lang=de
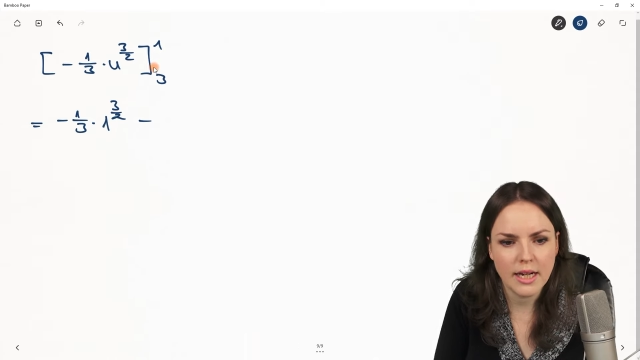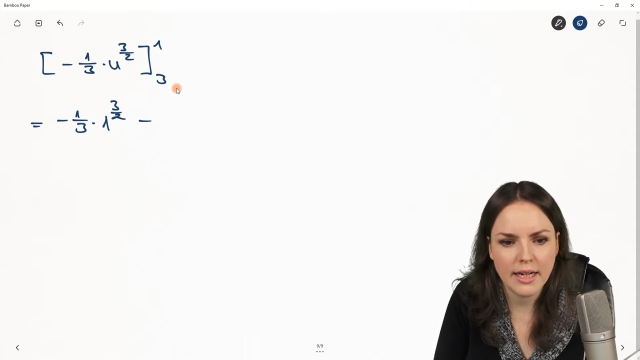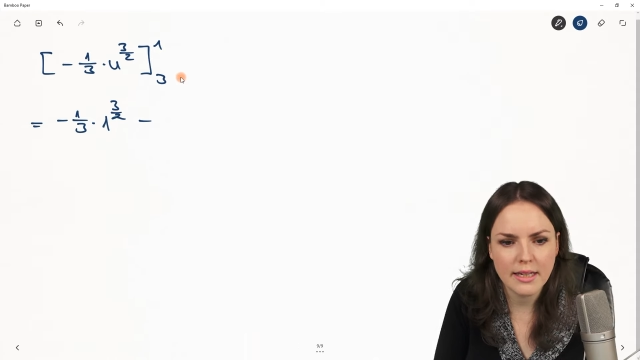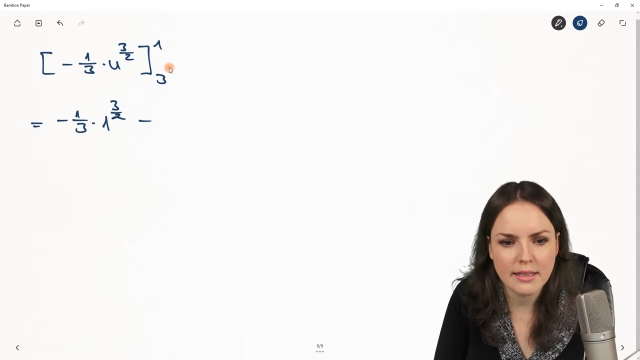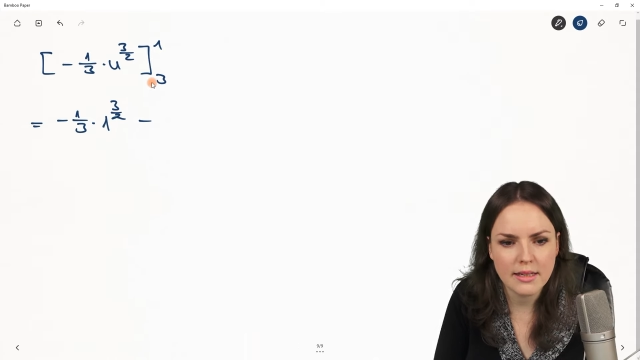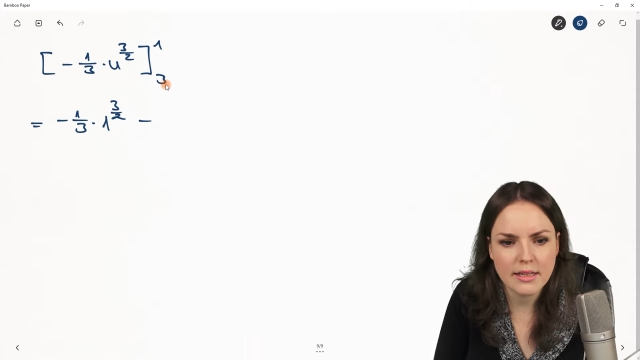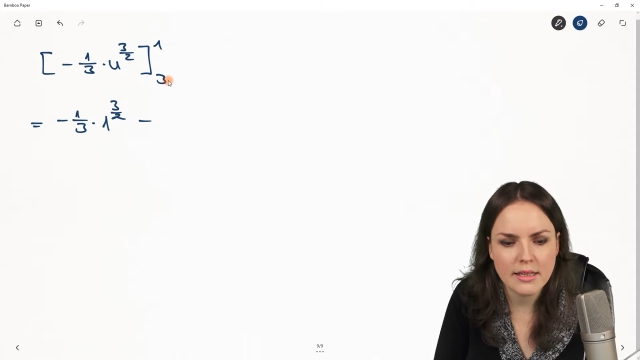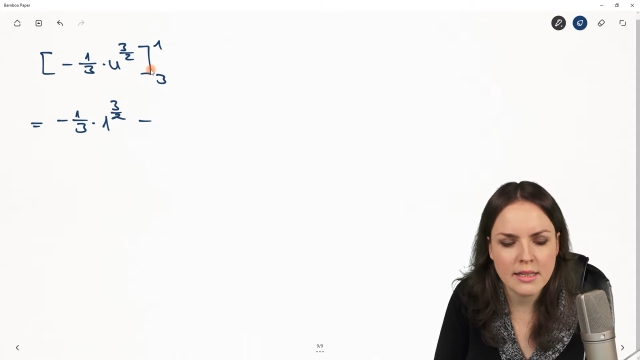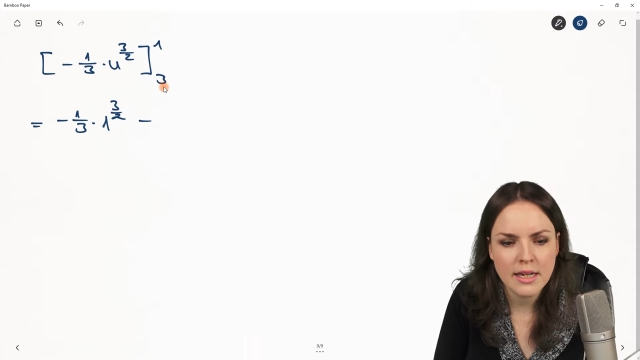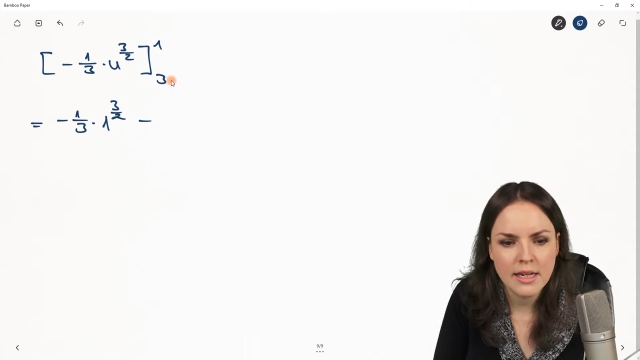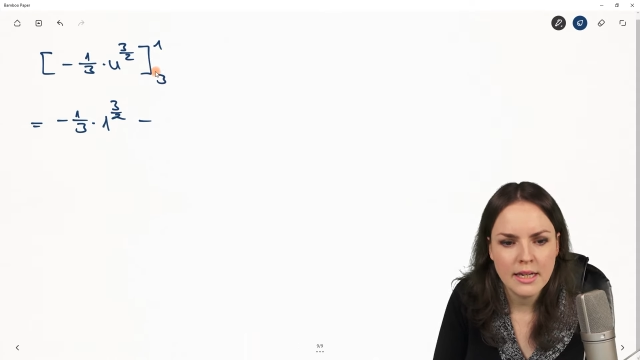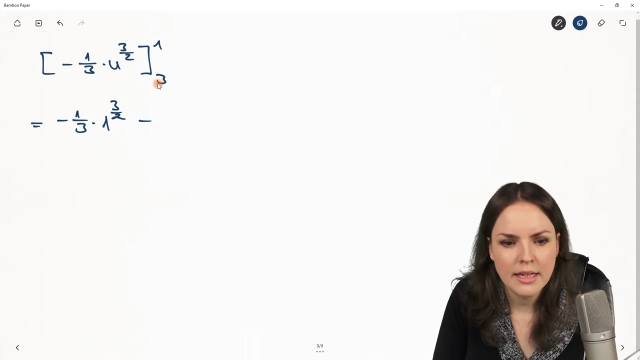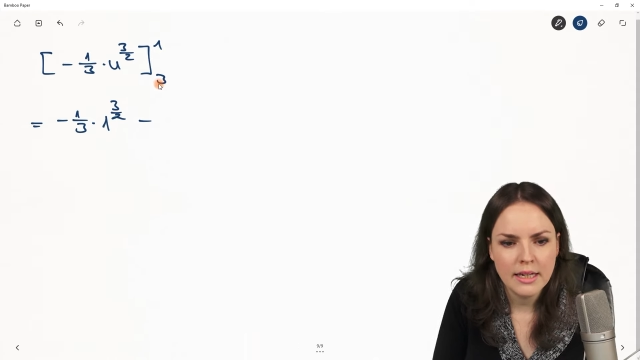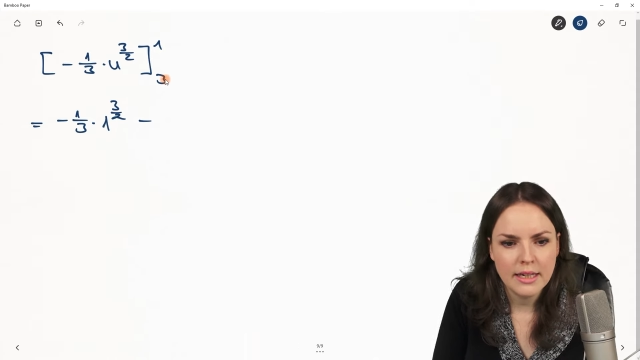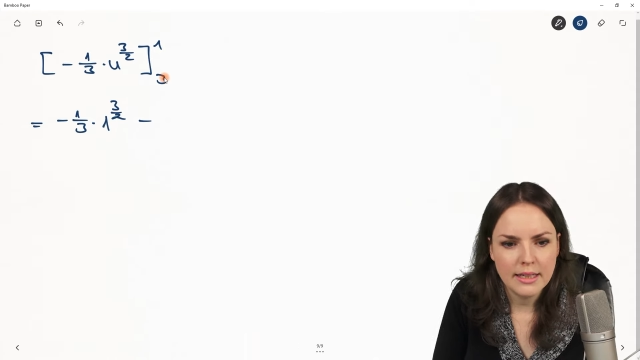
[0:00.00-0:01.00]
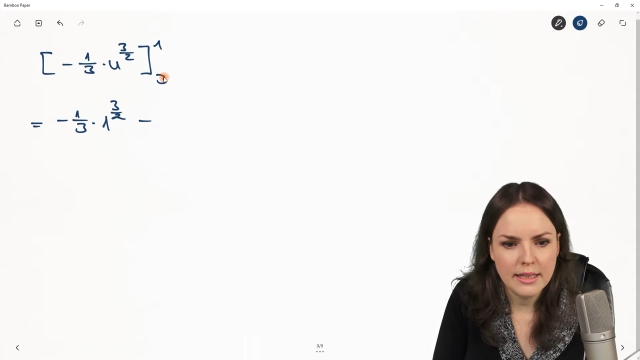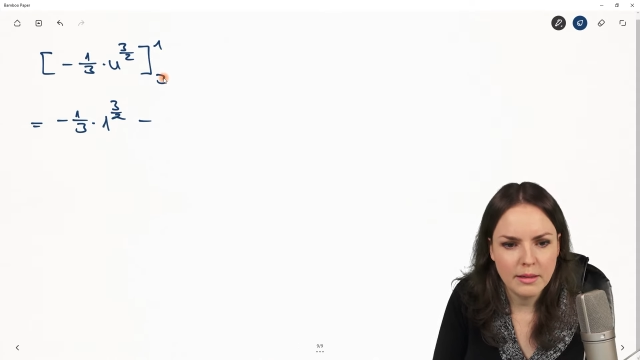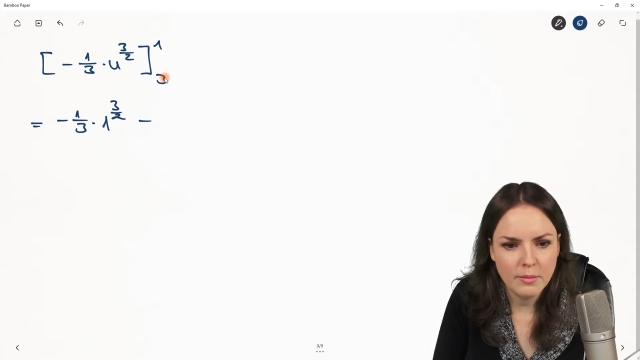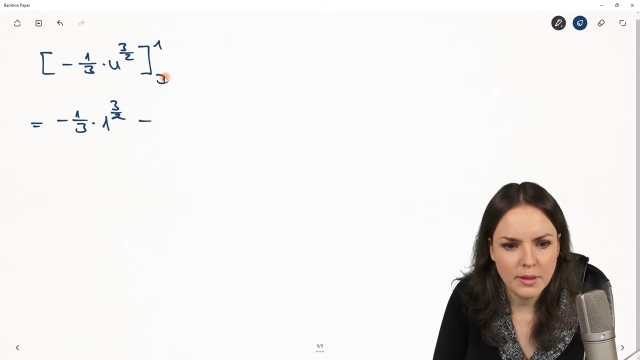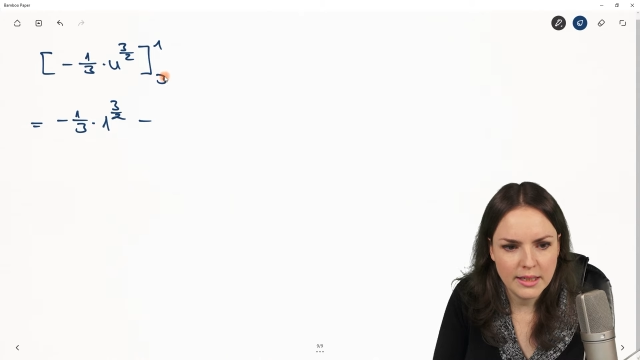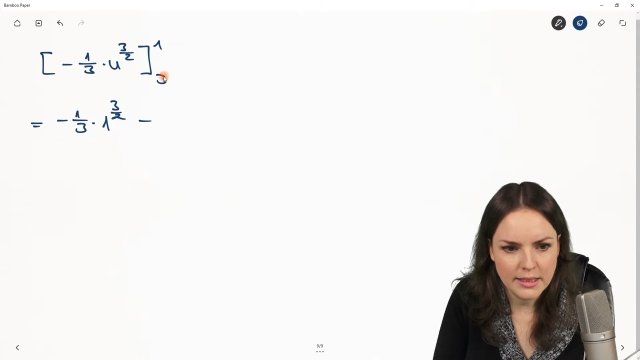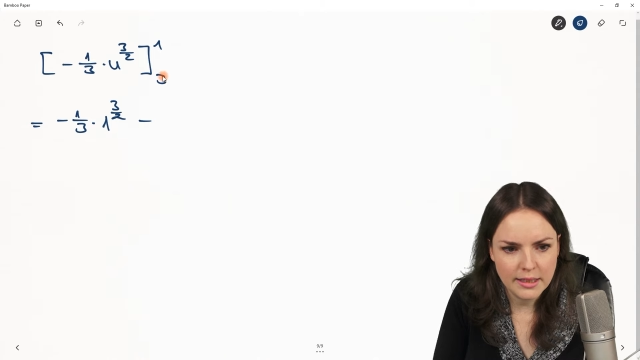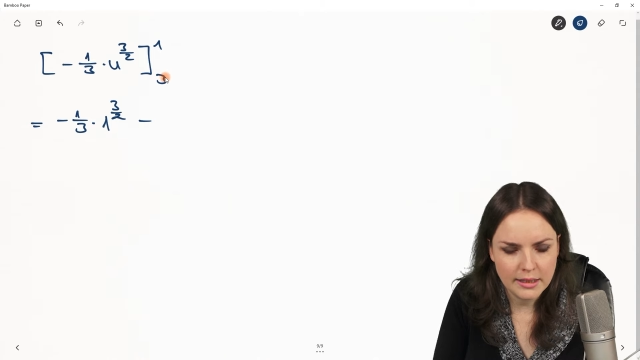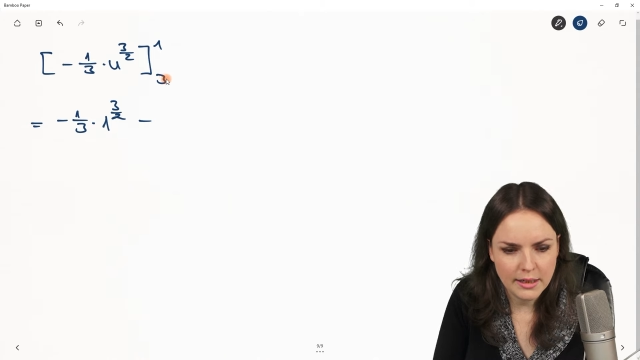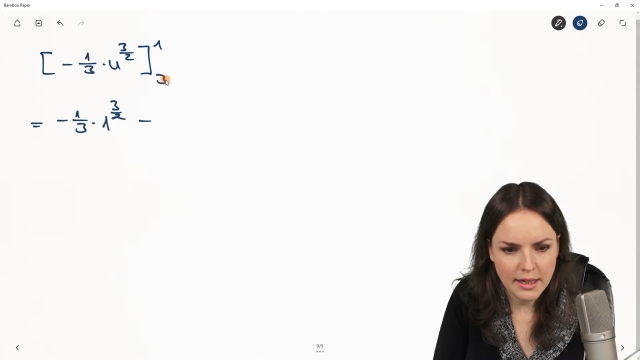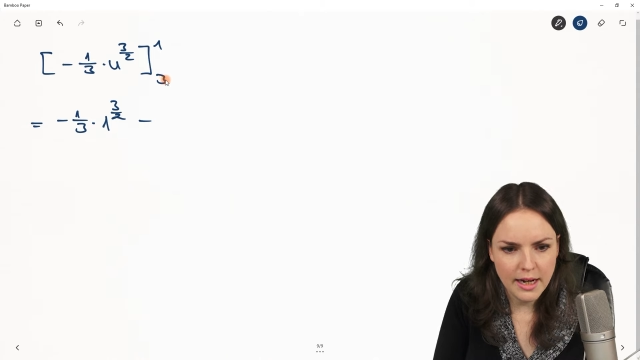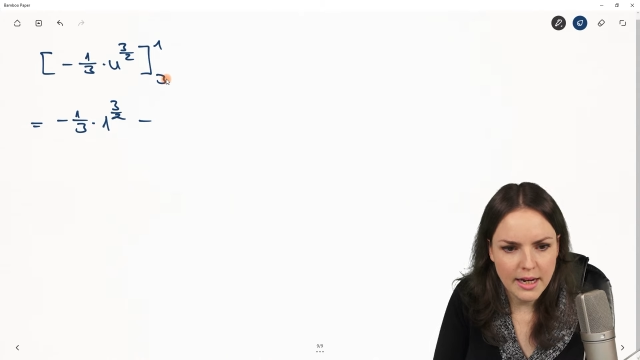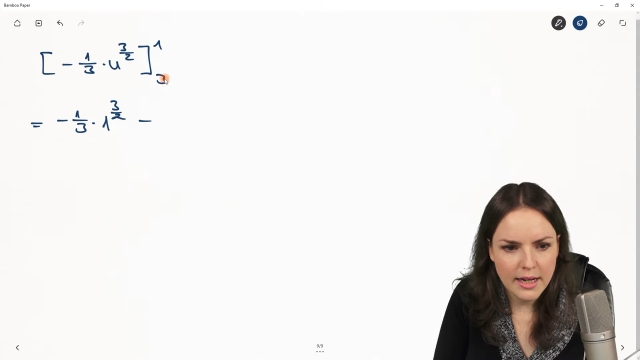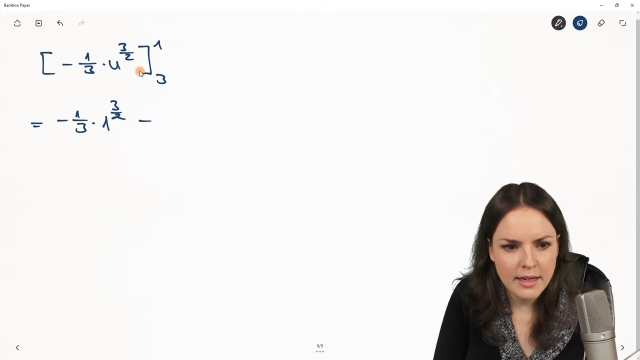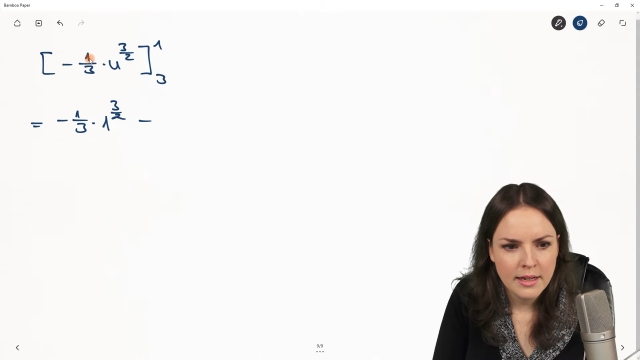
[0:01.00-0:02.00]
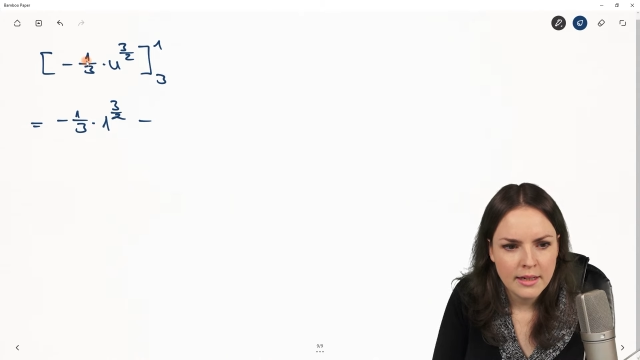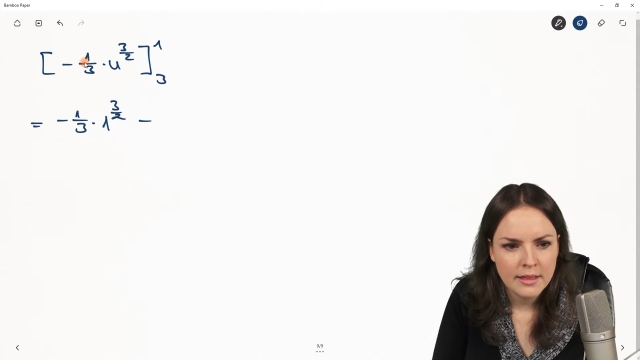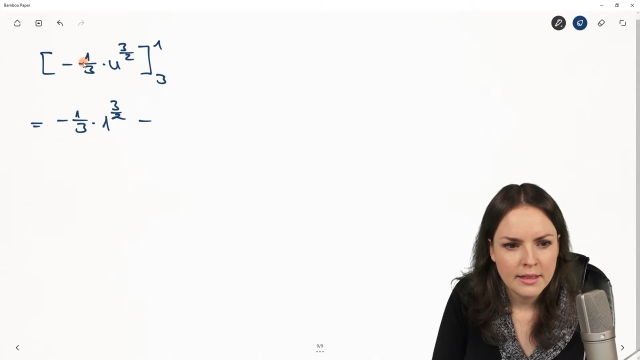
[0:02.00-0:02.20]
eingesetzt, nämlich die 3.